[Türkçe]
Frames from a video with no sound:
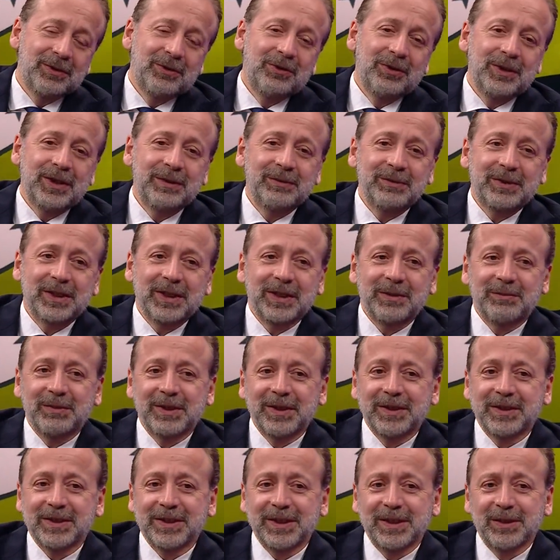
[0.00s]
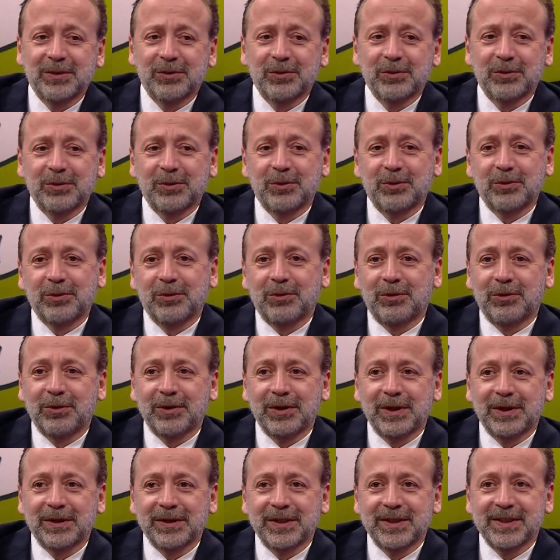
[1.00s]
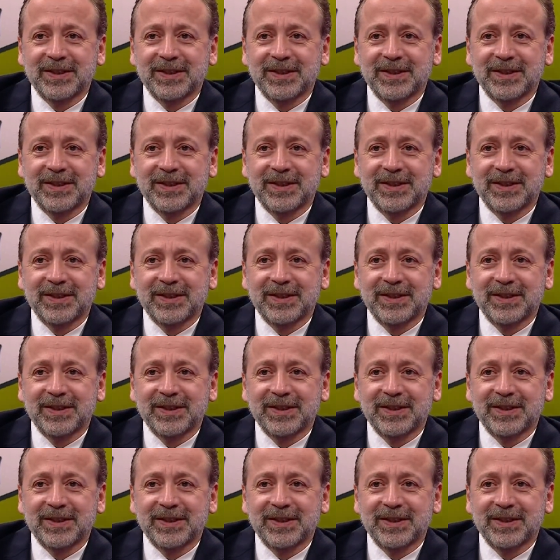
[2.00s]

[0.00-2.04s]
Böyle bir takıma gitseydi onu da or- oralarda